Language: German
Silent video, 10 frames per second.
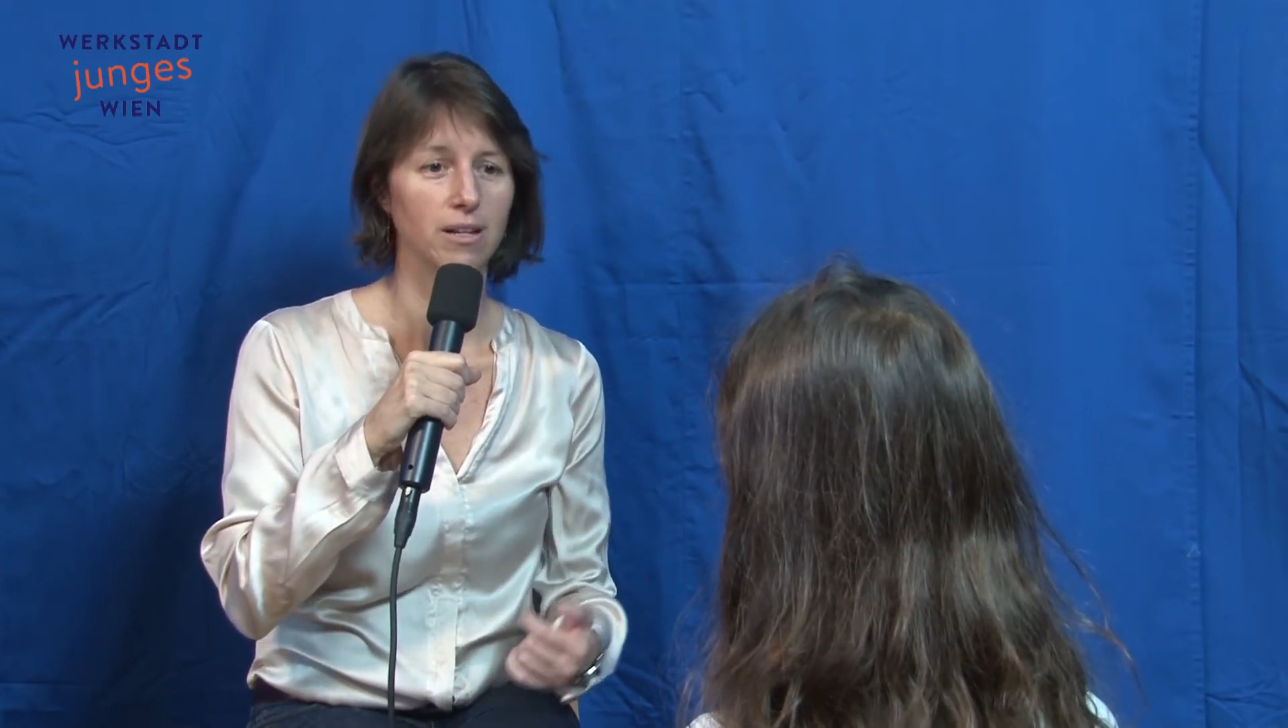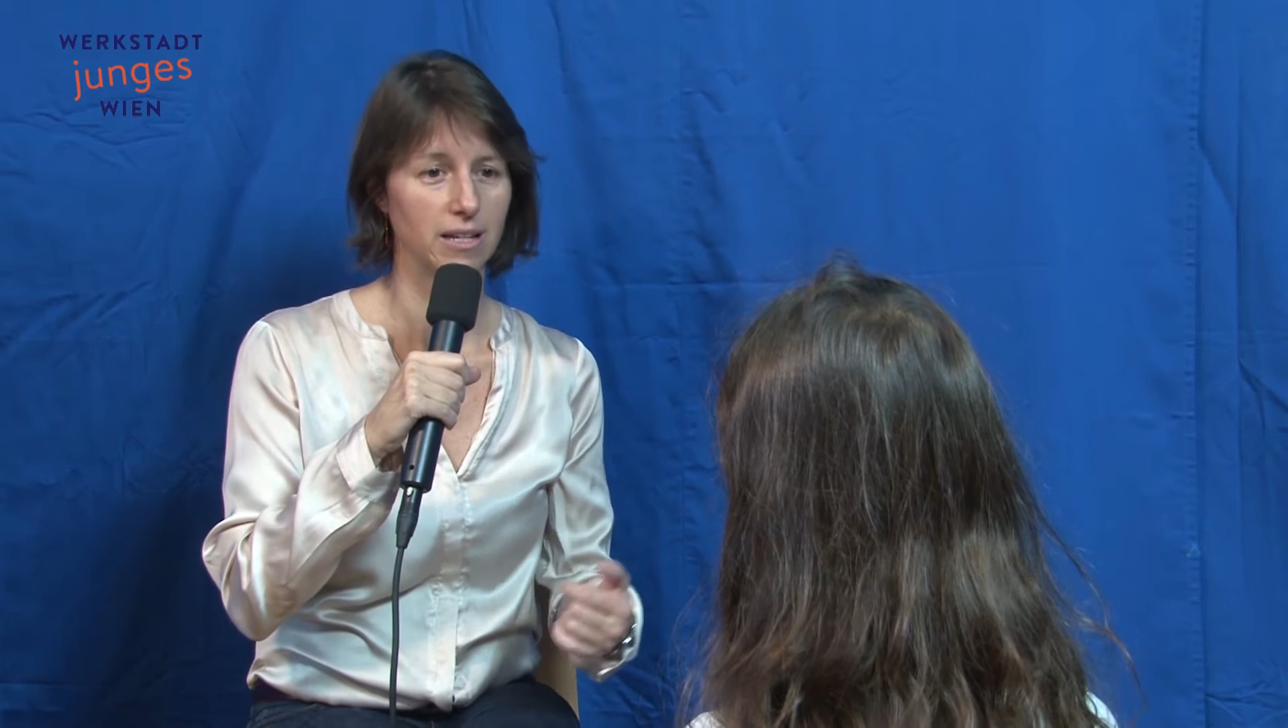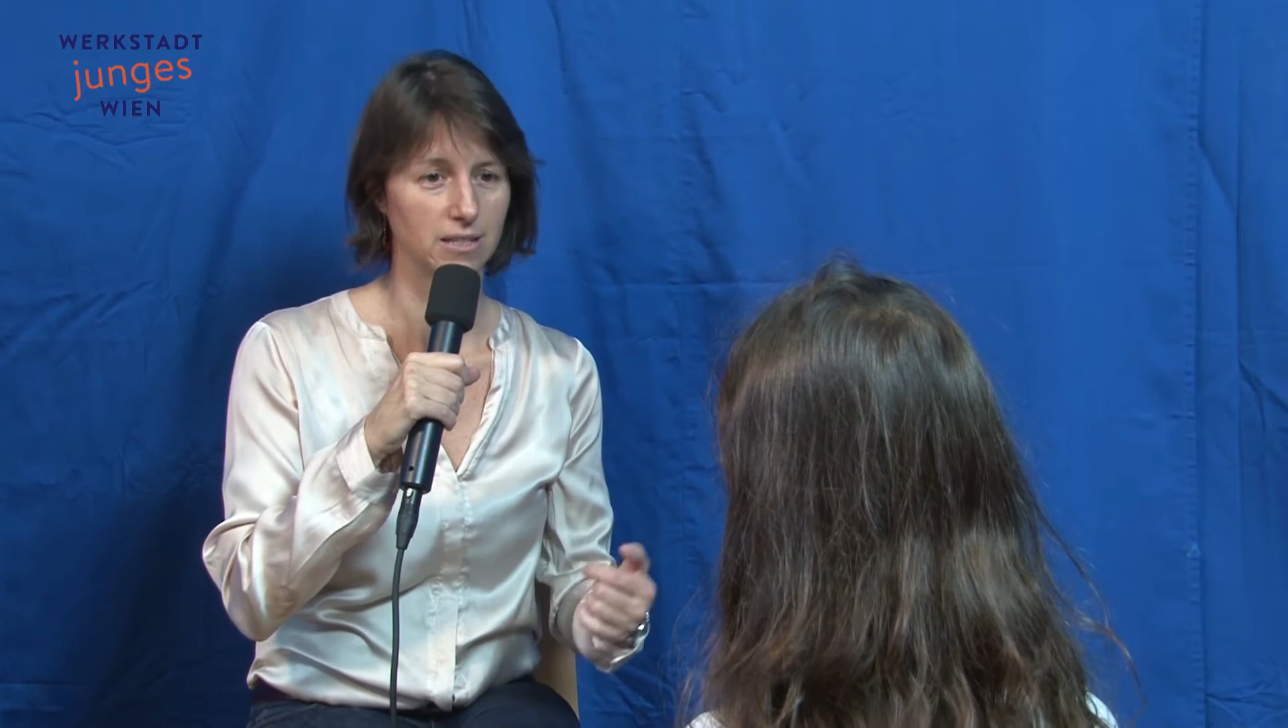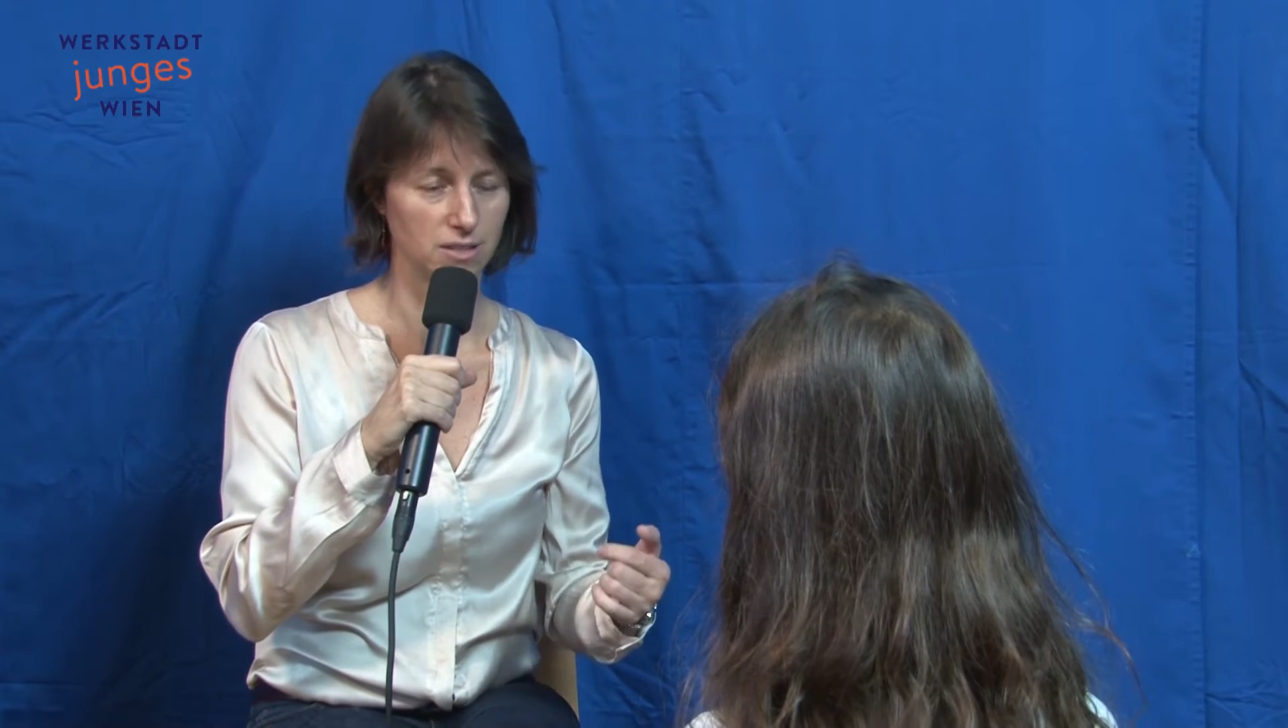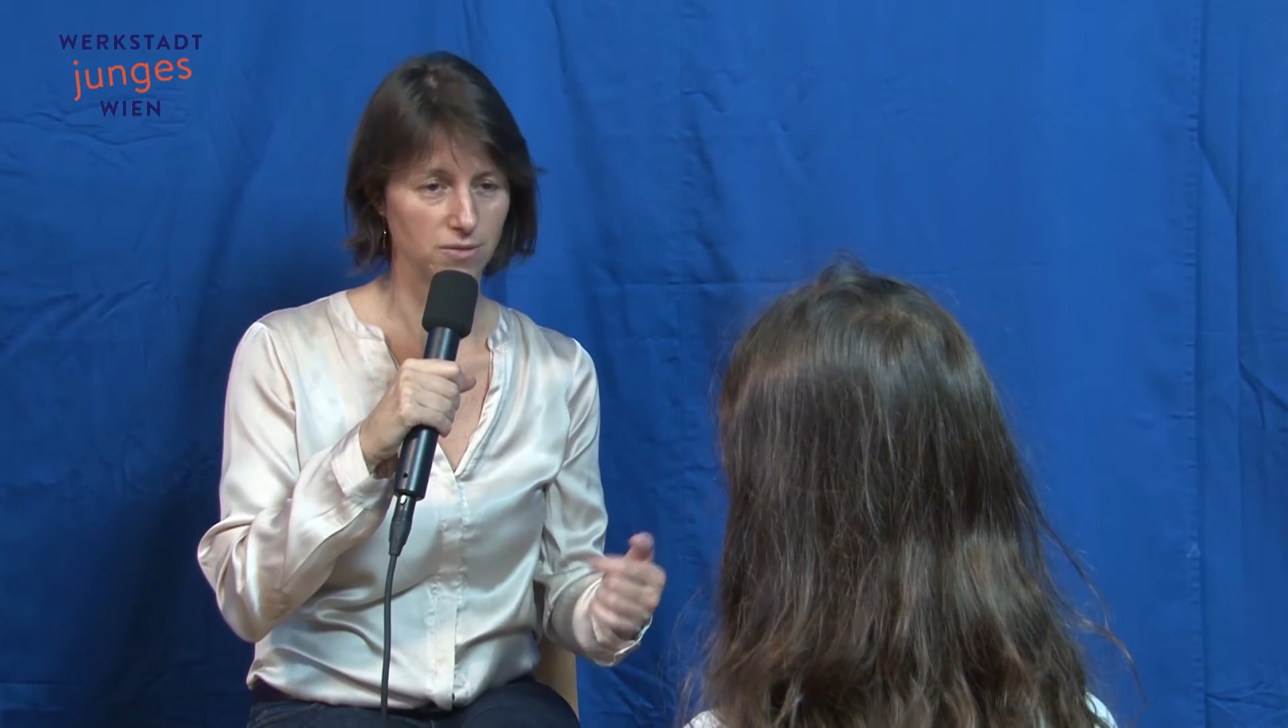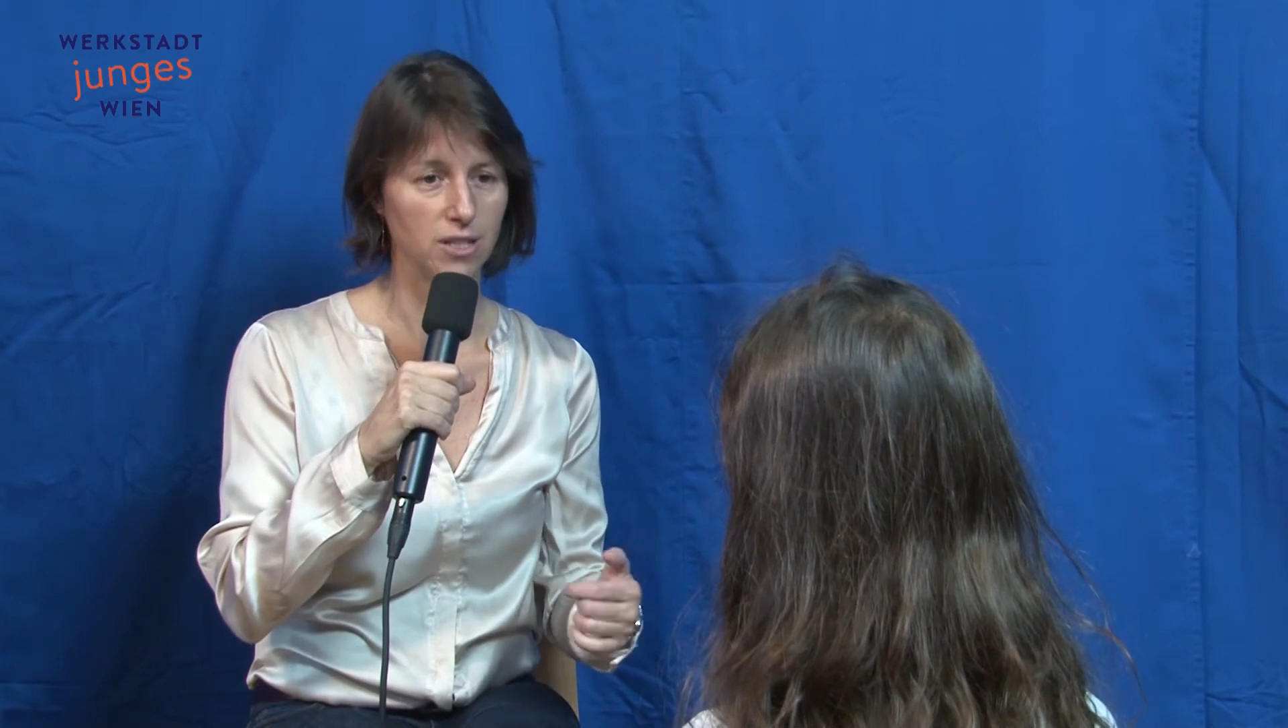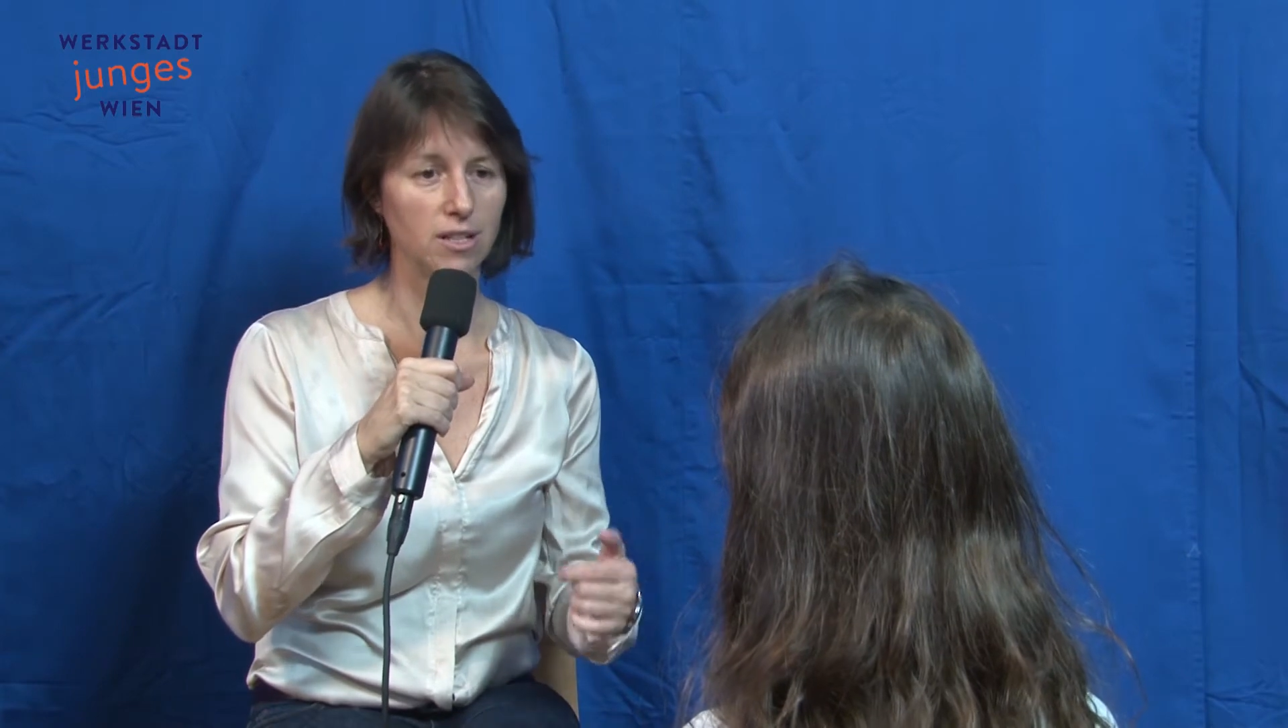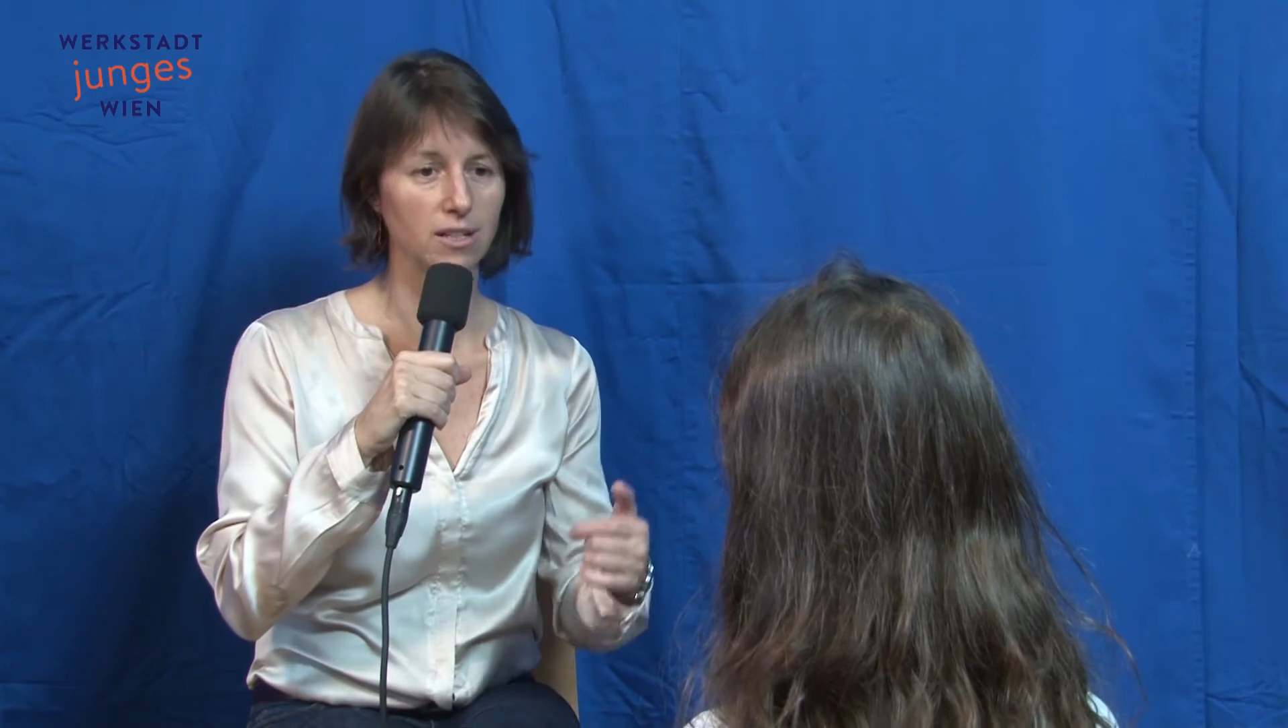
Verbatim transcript: es ist wichtig,